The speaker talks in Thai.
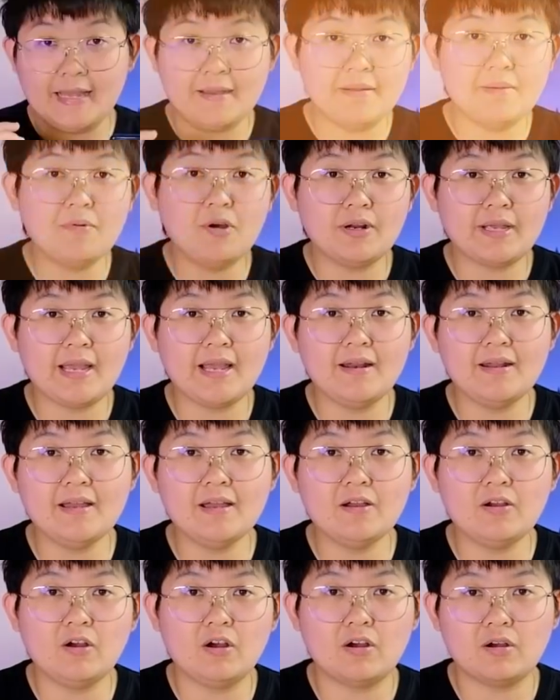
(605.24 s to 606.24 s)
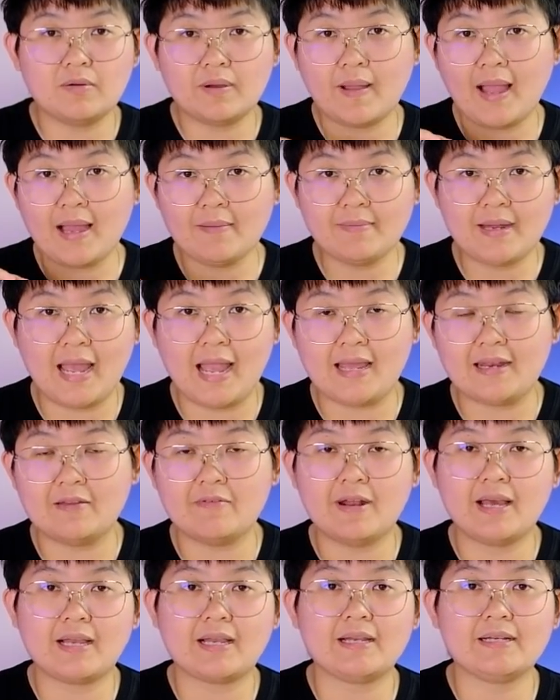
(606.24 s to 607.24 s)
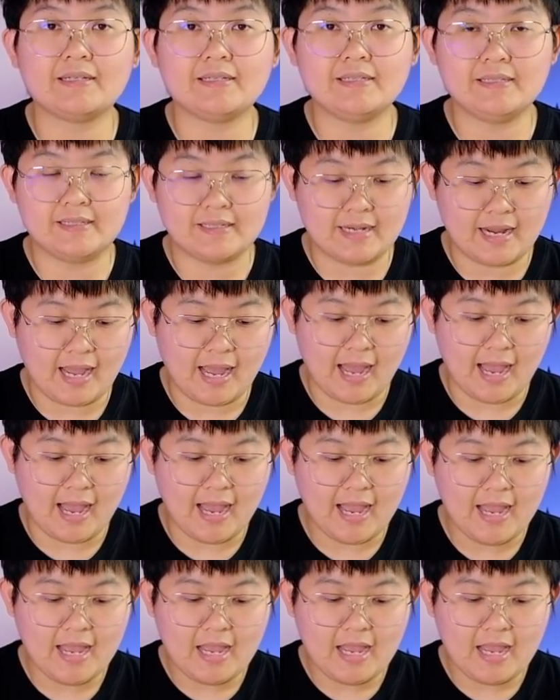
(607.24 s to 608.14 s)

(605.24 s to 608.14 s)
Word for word: ยังไม่หมดแค่เรื่องของภาพถ่ายในเวลากลางคืนนะคะ